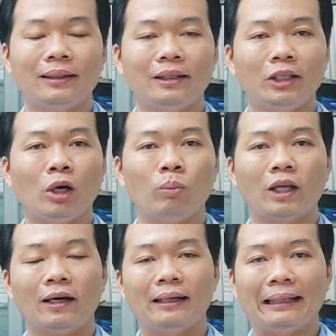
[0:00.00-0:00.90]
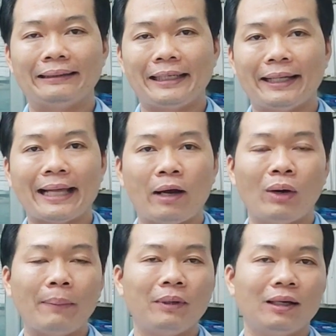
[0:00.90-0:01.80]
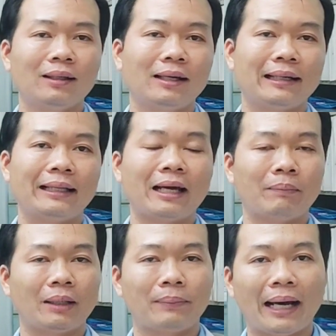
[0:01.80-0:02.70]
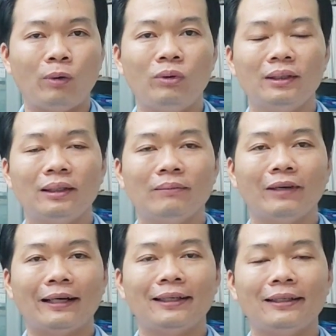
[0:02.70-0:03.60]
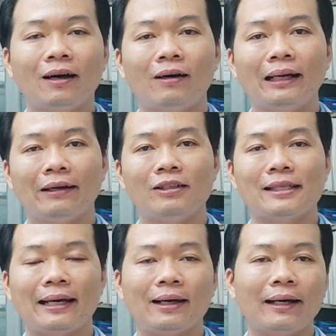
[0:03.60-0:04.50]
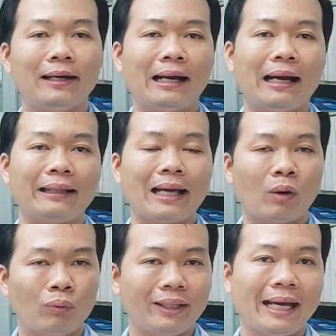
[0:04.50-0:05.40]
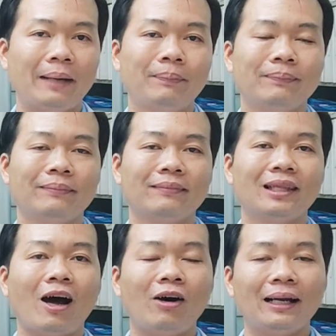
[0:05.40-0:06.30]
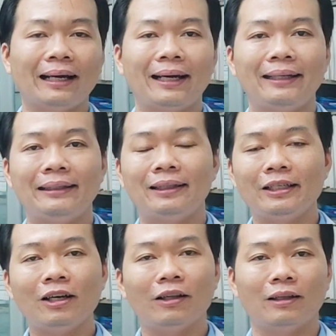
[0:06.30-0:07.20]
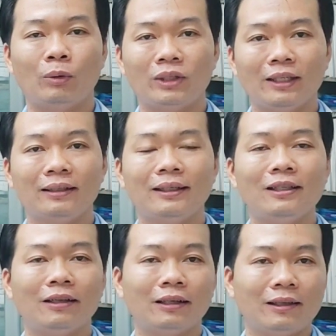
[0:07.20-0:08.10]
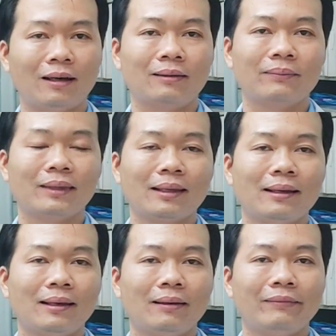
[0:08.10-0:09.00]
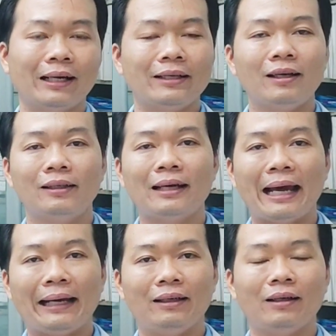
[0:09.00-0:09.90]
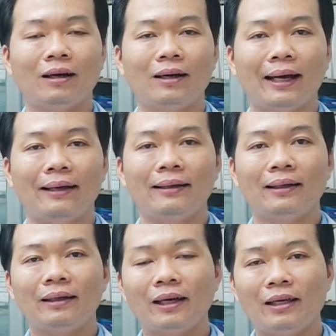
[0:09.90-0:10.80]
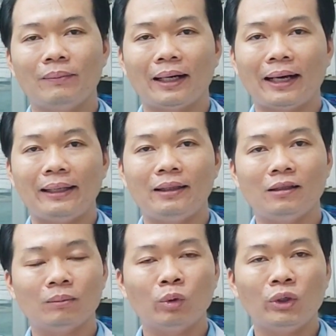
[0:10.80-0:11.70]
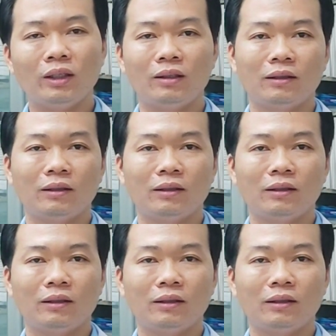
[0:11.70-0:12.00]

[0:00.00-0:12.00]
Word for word: thì đồng thời là sẽ tạo áp lực lên các thành mạch máu và khi đó là nó sẽ gây ra là tăng huyết áp đó là cái lý do đầu tiên lý do thứ nhất và lý do thứ hai nữa đó là khi mà cái lượng muối